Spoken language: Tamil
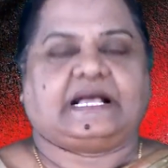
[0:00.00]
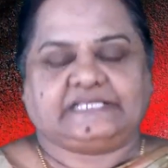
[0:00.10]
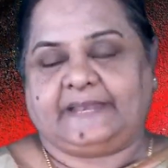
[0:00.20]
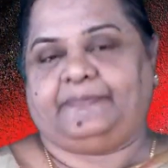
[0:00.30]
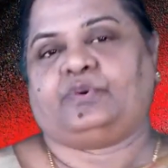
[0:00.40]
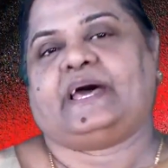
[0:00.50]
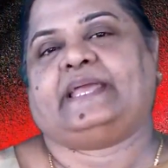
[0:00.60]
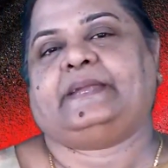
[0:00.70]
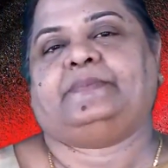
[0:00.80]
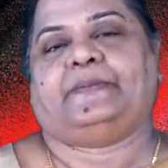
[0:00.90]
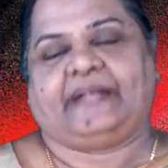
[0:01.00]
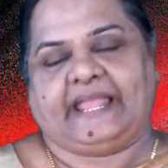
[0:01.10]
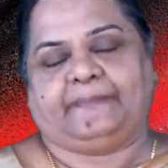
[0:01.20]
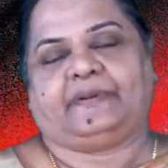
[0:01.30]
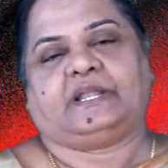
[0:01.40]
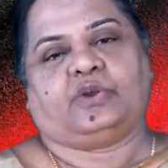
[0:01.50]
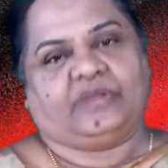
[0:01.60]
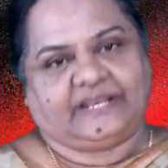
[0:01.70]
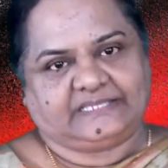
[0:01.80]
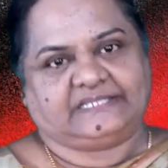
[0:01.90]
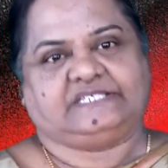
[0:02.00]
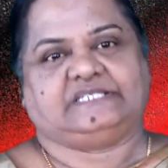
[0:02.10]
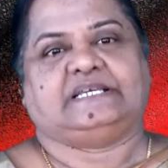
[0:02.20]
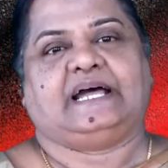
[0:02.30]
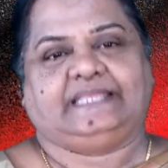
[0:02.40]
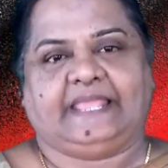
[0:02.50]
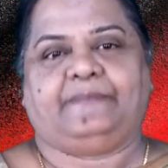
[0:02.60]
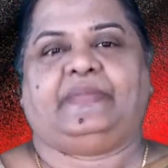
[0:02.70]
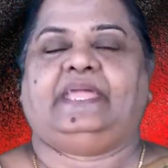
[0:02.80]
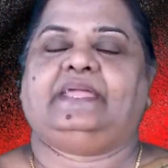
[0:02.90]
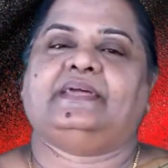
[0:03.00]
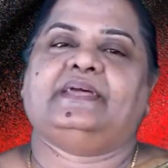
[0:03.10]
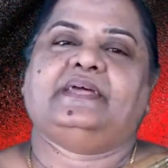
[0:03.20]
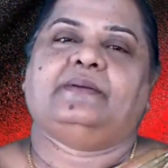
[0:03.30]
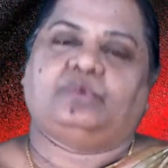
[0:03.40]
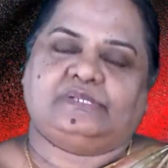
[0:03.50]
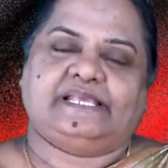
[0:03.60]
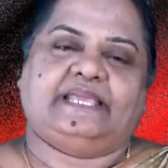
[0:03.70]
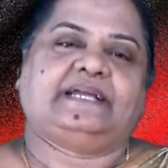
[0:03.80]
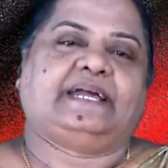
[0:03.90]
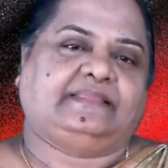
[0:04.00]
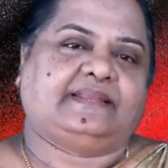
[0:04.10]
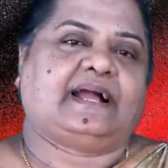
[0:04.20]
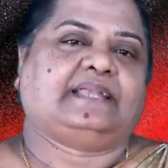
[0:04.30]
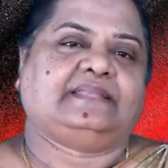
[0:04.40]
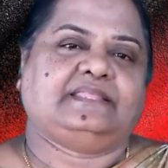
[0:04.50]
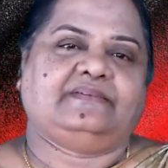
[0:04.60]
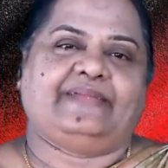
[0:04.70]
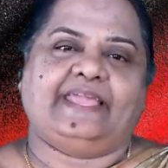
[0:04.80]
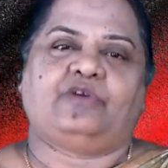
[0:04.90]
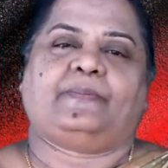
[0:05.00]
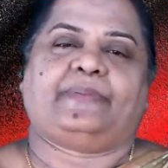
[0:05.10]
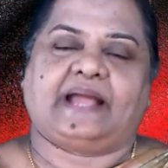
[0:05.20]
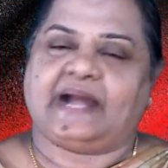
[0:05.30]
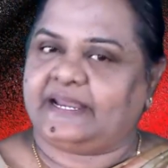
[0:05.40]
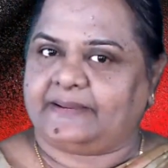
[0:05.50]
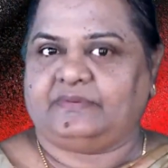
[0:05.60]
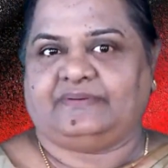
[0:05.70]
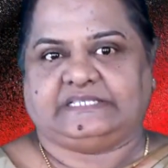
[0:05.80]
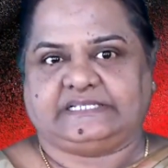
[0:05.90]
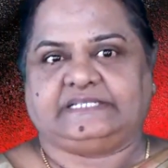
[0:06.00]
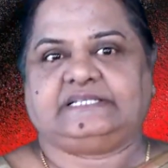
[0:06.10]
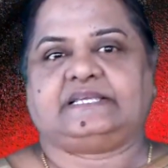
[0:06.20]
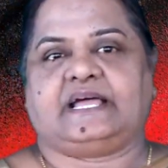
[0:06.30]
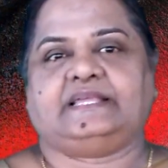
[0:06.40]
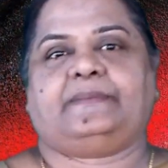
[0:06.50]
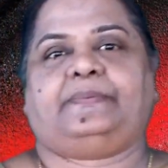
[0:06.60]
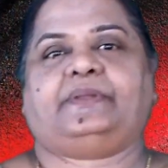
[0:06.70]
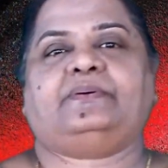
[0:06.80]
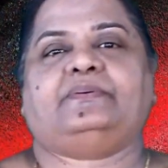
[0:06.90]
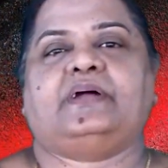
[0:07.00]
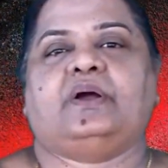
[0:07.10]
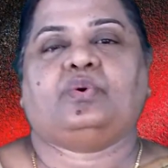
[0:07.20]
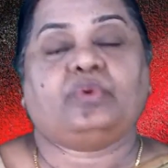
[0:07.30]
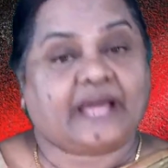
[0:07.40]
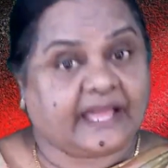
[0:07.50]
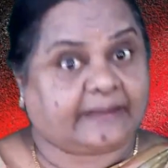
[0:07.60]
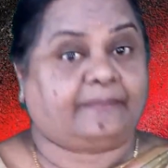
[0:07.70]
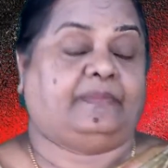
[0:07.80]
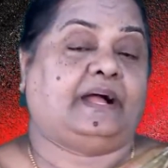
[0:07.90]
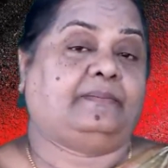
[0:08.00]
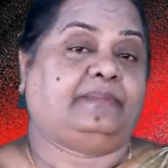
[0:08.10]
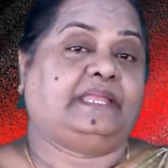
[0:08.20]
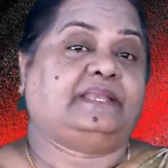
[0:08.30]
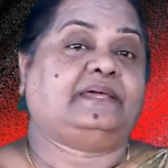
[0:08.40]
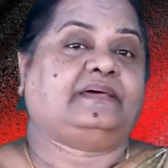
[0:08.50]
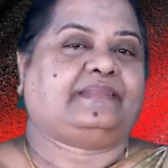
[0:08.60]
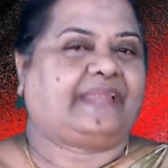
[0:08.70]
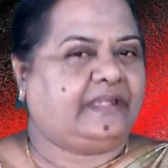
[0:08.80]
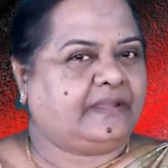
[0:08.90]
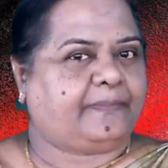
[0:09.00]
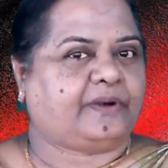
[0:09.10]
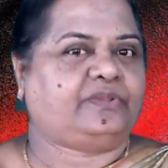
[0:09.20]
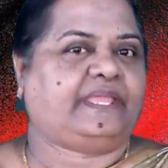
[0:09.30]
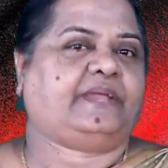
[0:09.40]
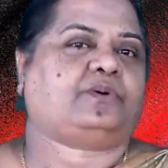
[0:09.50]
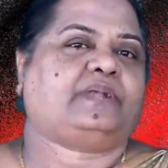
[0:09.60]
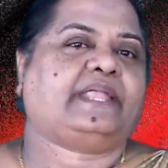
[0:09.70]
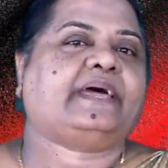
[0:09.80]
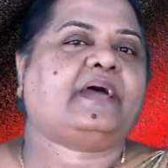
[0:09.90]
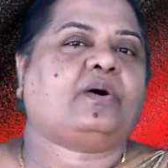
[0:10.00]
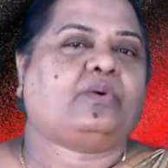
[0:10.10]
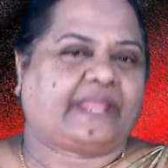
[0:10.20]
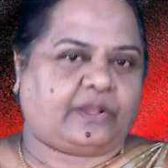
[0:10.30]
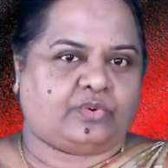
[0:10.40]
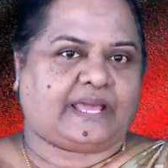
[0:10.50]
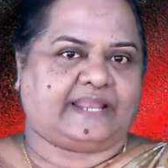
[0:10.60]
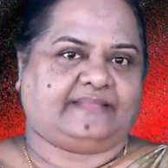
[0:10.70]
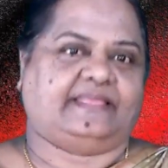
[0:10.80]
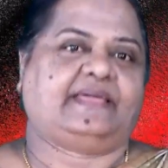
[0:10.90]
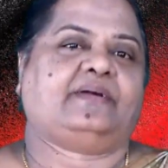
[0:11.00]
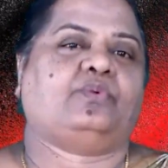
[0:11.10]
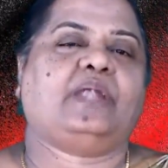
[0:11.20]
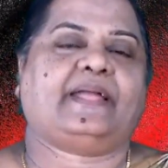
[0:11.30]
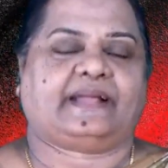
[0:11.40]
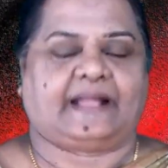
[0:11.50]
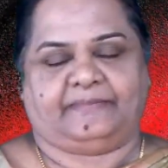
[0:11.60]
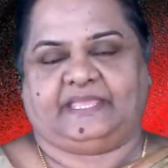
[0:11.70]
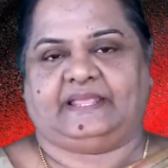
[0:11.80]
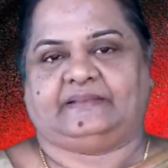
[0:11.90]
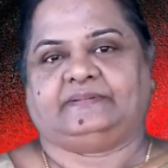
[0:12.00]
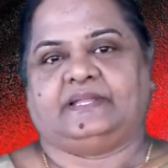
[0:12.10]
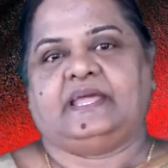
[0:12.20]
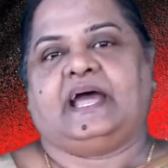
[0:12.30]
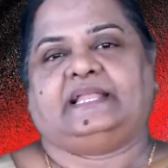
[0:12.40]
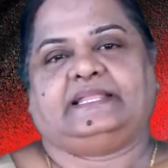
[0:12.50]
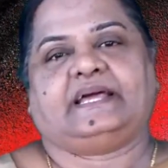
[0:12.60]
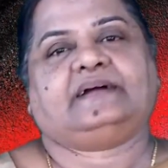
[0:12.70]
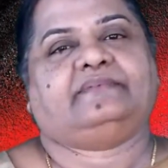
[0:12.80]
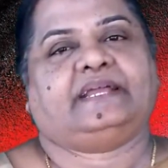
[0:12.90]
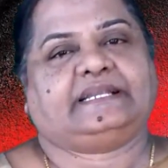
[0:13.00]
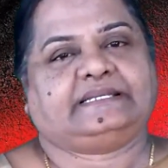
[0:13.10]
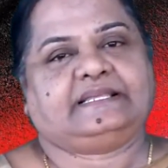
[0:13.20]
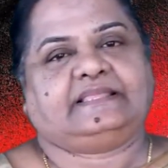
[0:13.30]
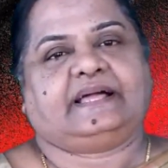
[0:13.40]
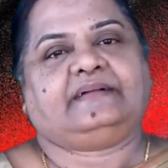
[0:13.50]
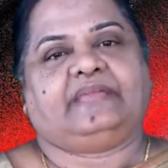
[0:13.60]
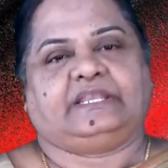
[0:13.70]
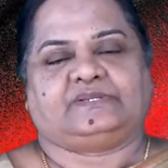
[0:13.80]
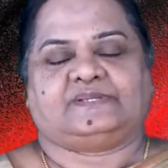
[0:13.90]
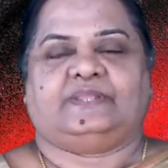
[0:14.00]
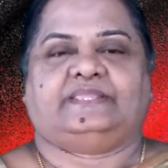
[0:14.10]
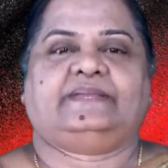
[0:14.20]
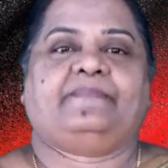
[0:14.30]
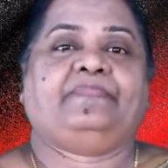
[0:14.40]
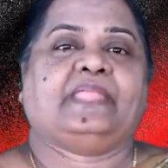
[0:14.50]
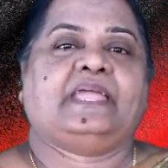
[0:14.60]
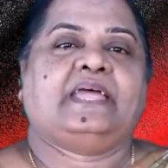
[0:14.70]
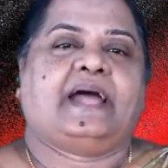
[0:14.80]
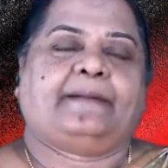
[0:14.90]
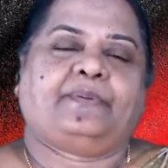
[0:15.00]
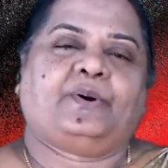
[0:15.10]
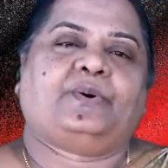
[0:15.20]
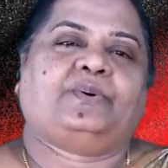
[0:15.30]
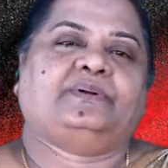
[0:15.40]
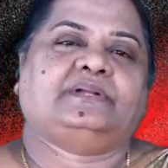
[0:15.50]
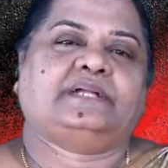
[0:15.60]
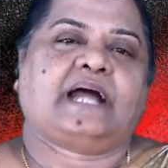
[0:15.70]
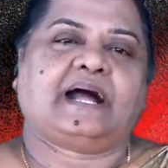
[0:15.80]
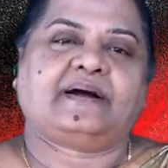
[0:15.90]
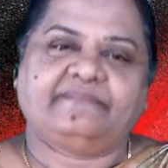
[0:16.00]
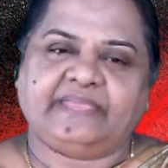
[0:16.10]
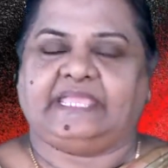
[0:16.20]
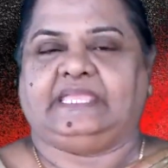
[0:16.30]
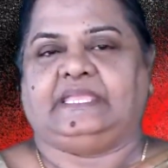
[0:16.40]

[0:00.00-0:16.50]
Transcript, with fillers: ஆசிரிப்பு கூடாரம் பழைய ஏற்பாட்டில் ஒன்று இருந்துச்சு அதுலேயுமே மோசைக்கு கத்தர் காட்டினது வெளியே ஒரு பிரகாரம்னு வச்சுட்டு அதுக்கப்புறம் கூடாரம் அப்படின்னு ரெண்டு பகுதியை கொண்ட ஒரே கூடாரத்தை உள்ள காமிக்கிறார் அதை தான் அவன் கட்டினதா வேதம் சொல்லுது அப்போது ஆவி